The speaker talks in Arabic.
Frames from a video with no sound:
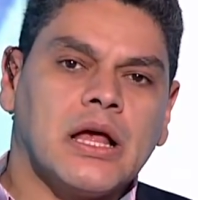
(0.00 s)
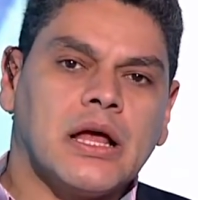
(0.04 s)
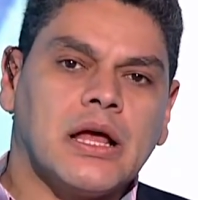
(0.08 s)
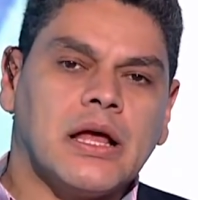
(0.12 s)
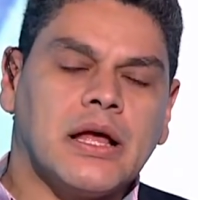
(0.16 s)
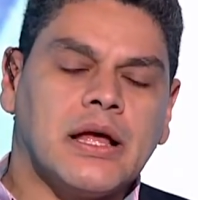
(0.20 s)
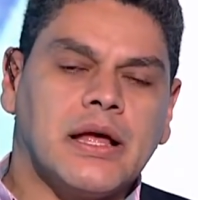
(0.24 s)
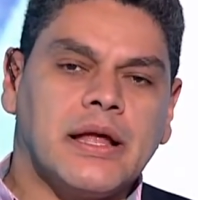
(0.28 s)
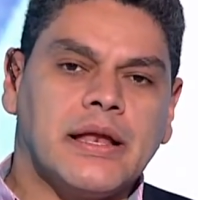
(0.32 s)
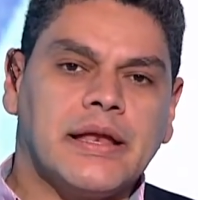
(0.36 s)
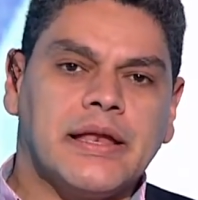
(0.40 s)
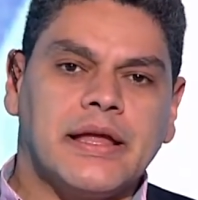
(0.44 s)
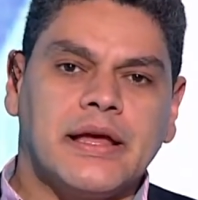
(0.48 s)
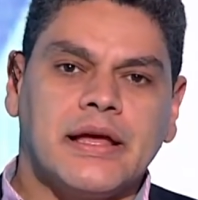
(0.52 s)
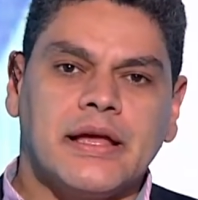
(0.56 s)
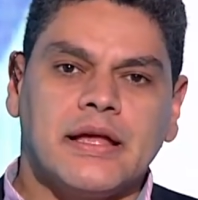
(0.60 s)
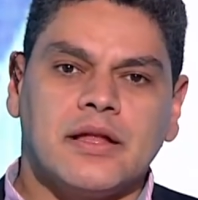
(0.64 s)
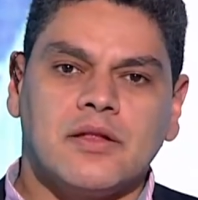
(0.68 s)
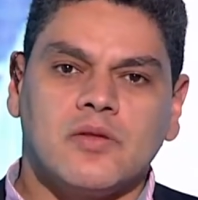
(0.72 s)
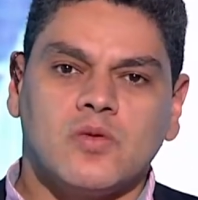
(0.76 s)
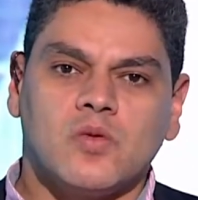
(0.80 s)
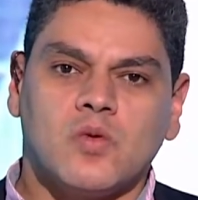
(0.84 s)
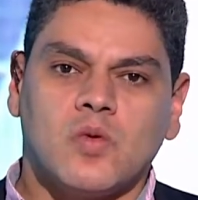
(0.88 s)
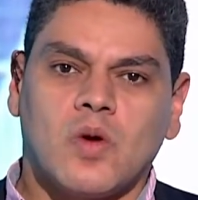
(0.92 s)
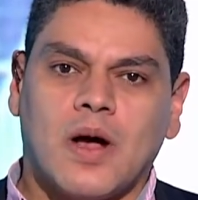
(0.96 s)
آه،
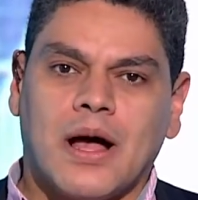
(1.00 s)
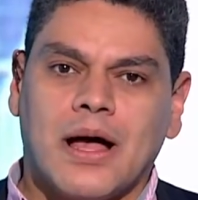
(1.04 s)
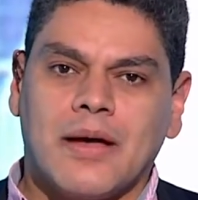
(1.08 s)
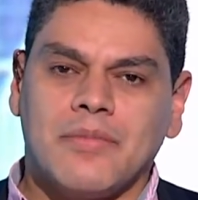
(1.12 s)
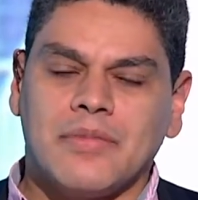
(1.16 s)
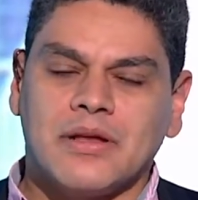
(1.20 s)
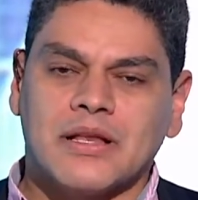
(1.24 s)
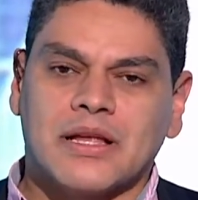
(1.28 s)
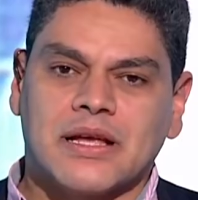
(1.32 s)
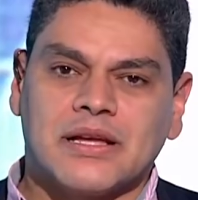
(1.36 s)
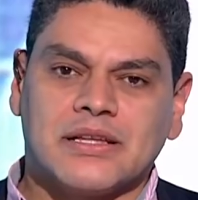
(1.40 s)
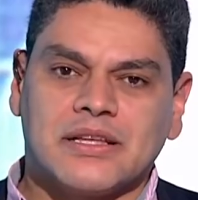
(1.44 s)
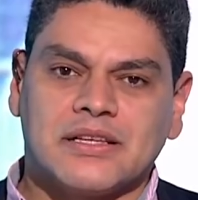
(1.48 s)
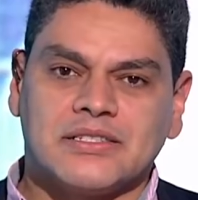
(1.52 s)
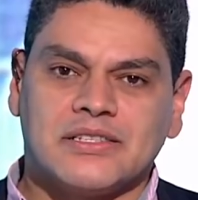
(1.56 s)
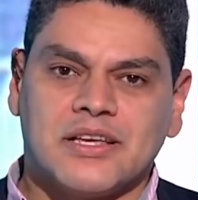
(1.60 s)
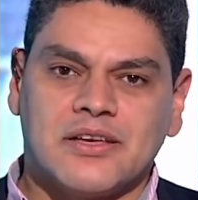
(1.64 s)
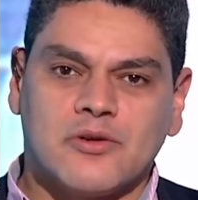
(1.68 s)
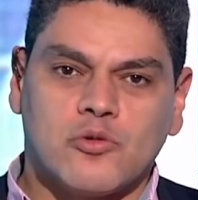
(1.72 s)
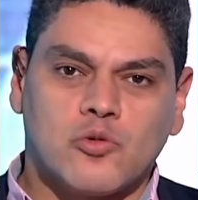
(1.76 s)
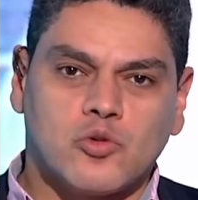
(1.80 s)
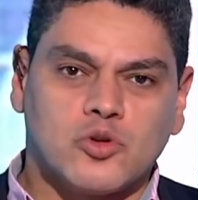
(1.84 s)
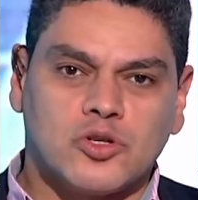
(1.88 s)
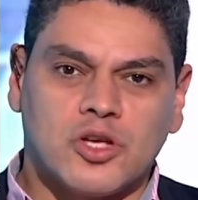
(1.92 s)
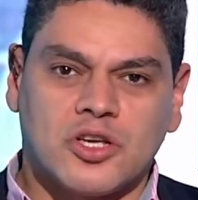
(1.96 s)
لانه عامل كده
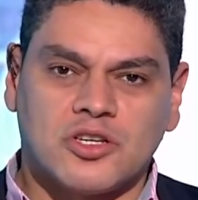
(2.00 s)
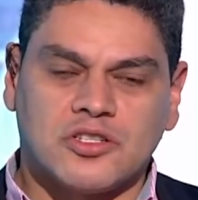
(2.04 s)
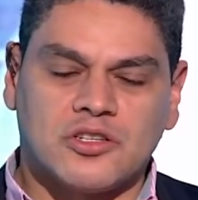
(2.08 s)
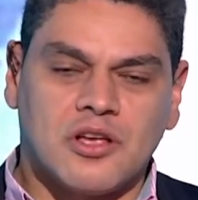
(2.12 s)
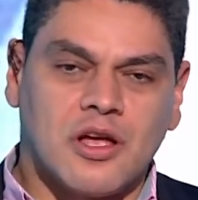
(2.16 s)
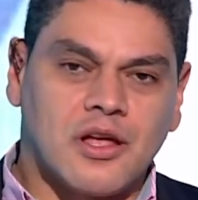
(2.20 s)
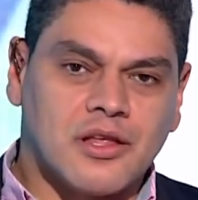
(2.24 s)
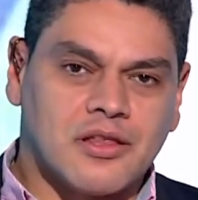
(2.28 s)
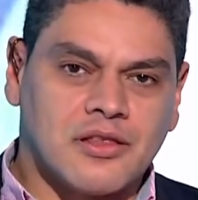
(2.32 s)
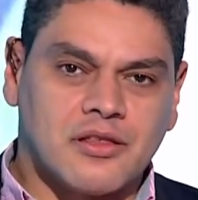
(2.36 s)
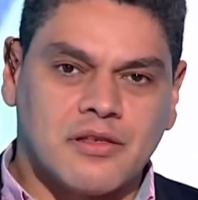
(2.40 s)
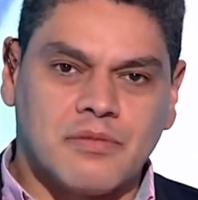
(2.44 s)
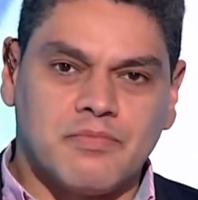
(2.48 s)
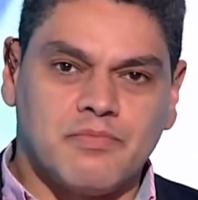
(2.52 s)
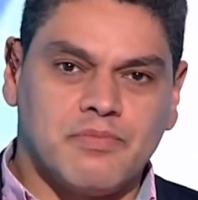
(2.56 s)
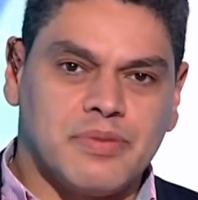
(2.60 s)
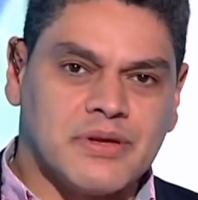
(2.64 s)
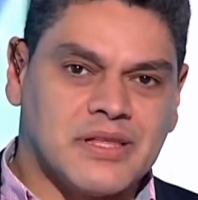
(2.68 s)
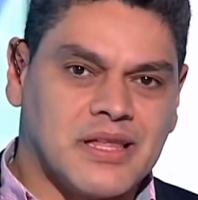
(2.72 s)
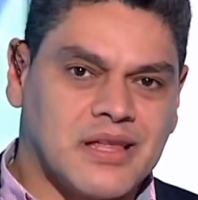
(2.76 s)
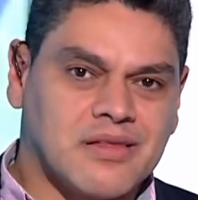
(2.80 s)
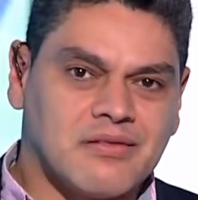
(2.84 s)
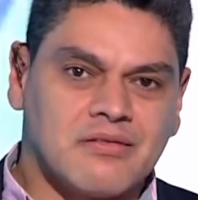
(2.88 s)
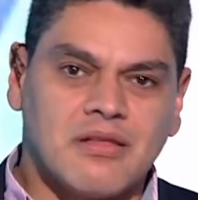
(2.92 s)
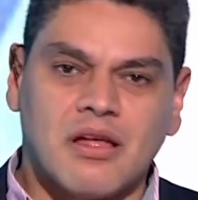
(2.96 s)
زي رصاصات
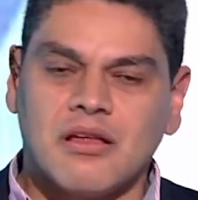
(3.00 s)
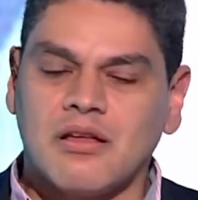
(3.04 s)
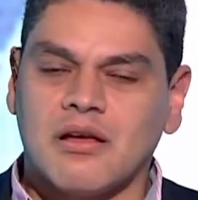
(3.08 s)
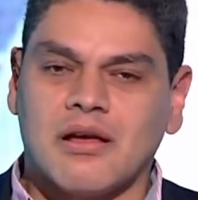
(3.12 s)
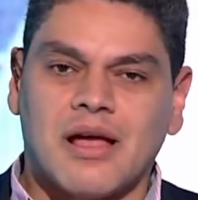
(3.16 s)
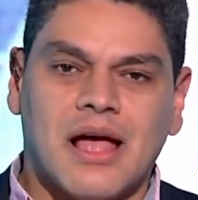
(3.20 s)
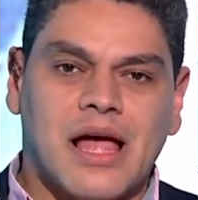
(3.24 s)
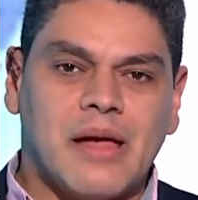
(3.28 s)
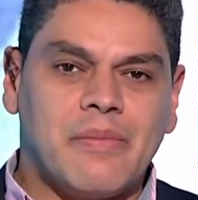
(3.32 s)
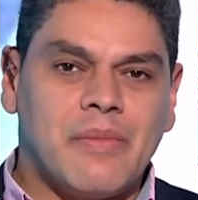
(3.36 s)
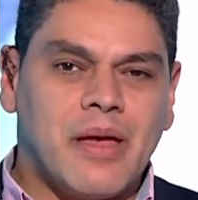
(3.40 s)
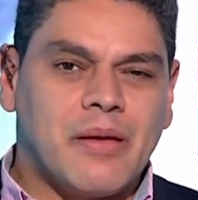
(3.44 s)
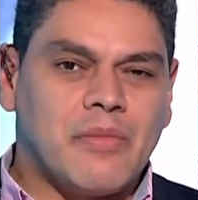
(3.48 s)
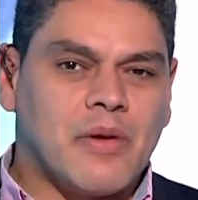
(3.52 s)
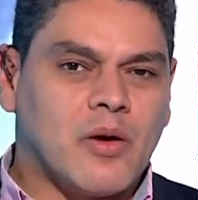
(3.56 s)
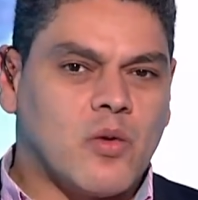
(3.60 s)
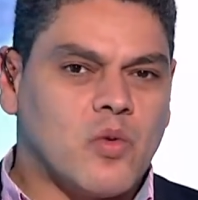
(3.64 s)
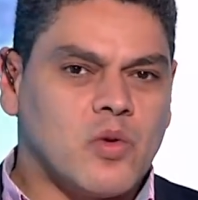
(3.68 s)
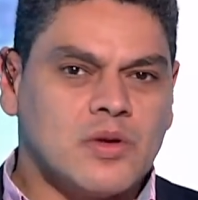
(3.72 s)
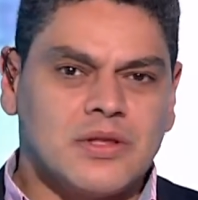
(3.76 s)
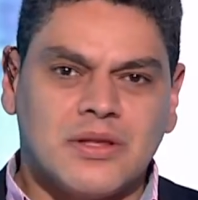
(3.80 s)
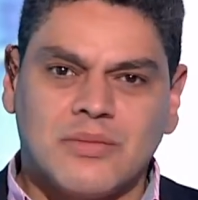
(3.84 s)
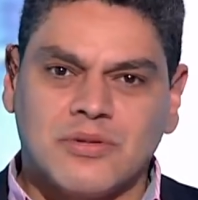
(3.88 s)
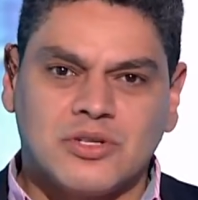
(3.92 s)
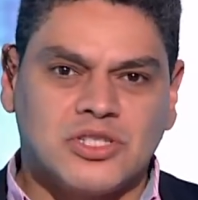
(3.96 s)
بتنطلق امامك
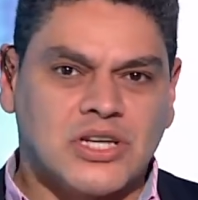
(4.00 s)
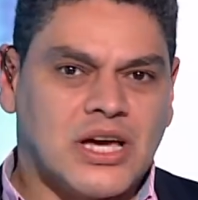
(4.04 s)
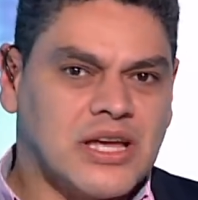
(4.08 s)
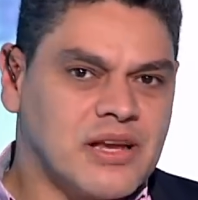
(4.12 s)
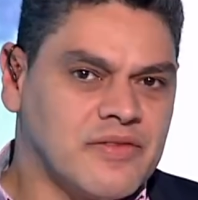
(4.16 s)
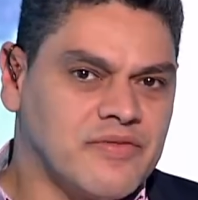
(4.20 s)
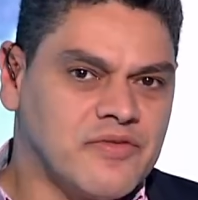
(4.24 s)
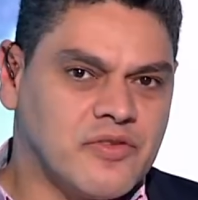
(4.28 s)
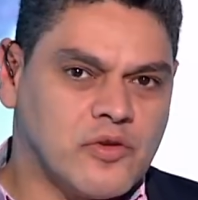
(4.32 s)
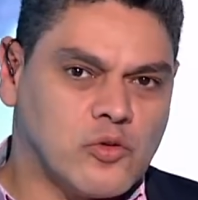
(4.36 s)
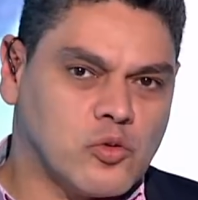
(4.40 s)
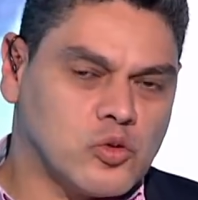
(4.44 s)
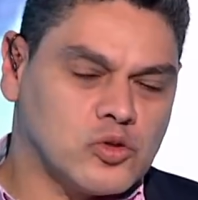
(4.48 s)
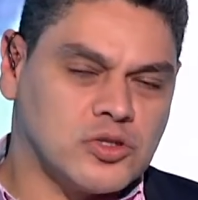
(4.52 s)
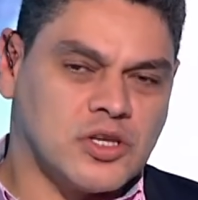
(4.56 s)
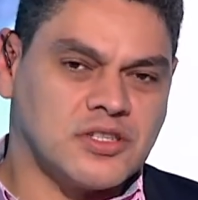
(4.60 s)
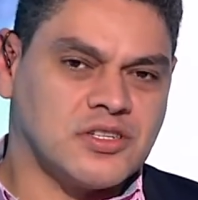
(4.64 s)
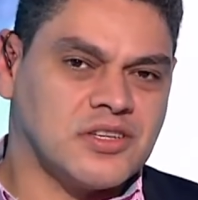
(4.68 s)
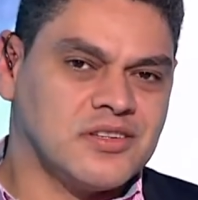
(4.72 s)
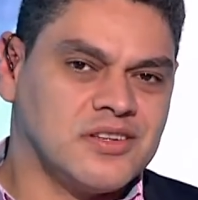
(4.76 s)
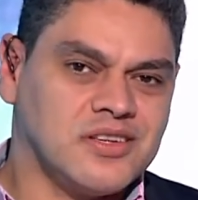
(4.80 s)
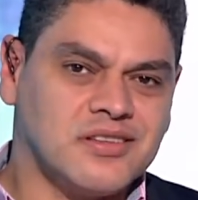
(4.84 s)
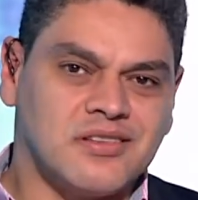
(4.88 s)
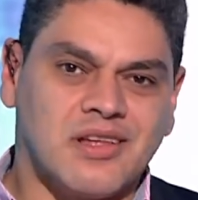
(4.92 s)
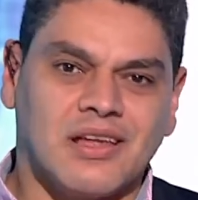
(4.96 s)
وانت مش عارف
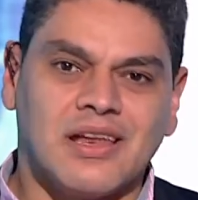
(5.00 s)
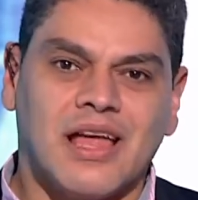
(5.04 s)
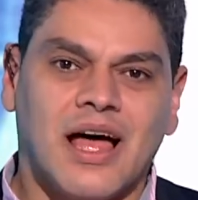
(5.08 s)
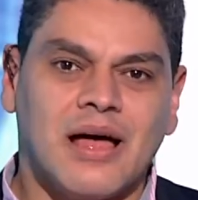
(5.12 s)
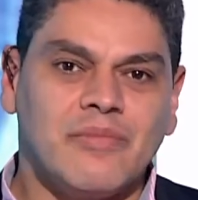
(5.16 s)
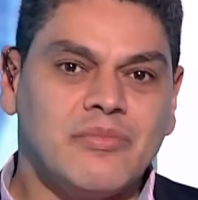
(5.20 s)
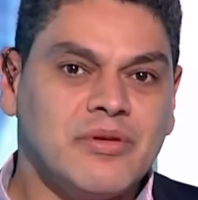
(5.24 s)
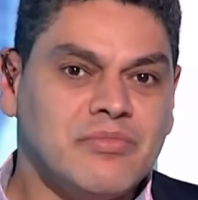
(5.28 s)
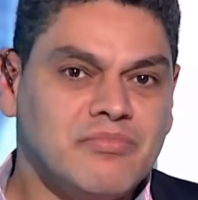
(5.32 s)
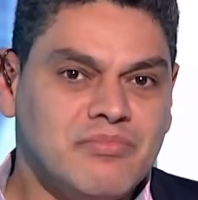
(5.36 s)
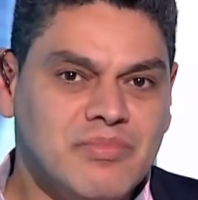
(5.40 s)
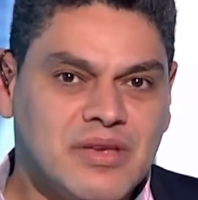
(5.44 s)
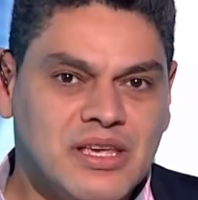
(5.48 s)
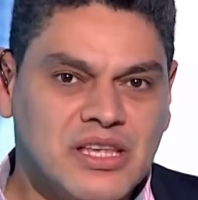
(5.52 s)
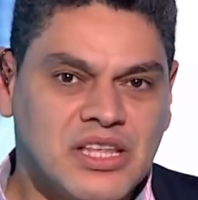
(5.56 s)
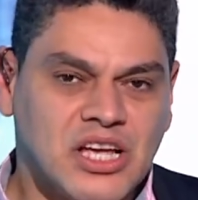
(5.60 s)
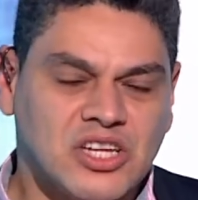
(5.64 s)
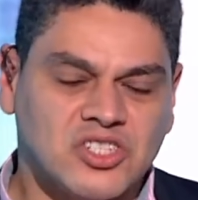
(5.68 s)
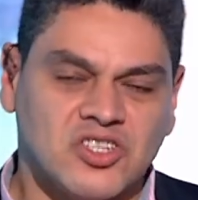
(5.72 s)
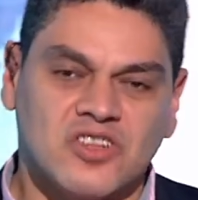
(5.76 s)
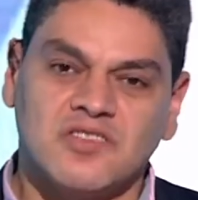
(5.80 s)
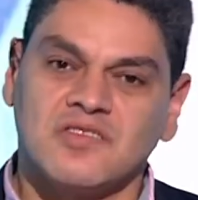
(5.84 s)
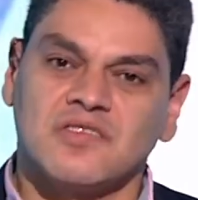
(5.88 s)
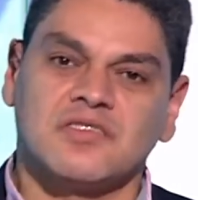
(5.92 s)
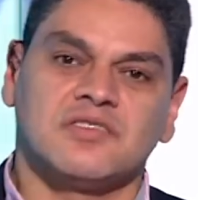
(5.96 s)
الرصاصه دي طالعه من مين
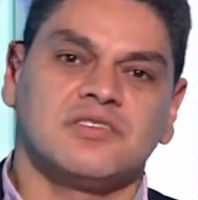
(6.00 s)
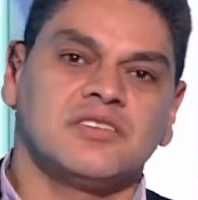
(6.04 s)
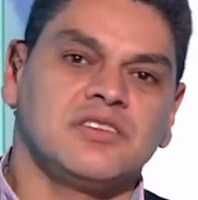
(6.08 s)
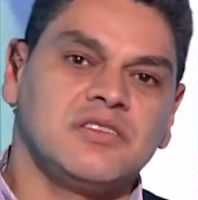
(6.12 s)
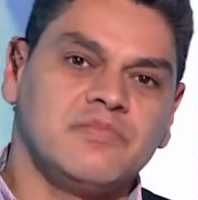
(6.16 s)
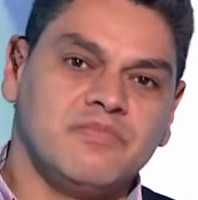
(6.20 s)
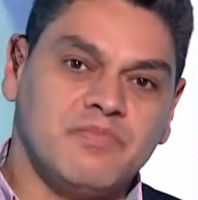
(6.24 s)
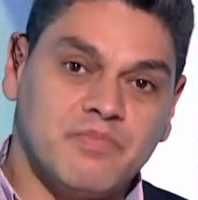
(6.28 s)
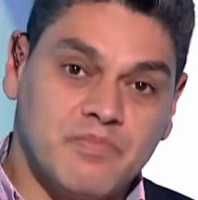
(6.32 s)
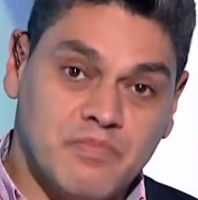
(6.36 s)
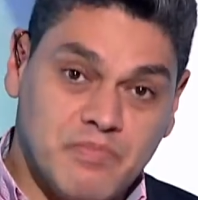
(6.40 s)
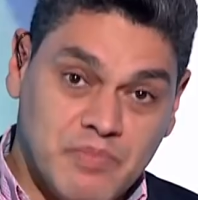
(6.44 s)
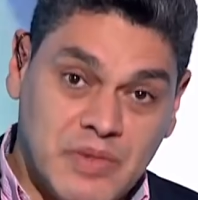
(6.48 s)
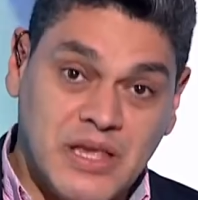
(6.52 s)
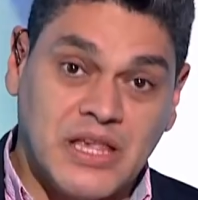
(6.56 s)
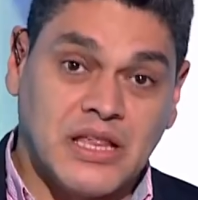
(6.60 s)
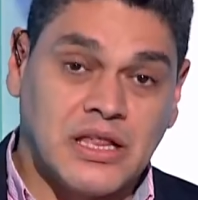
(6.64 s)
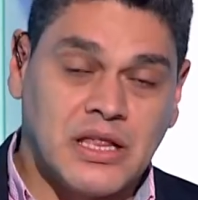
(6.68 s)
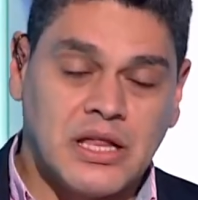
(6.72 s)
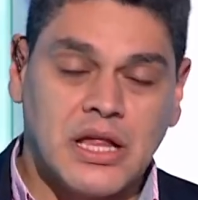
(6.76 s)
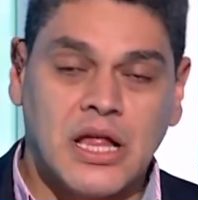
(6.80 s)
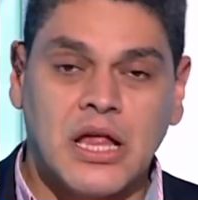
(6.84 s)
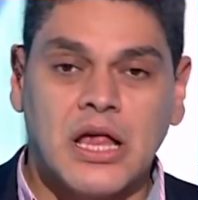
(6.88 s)
عشان تصيب مين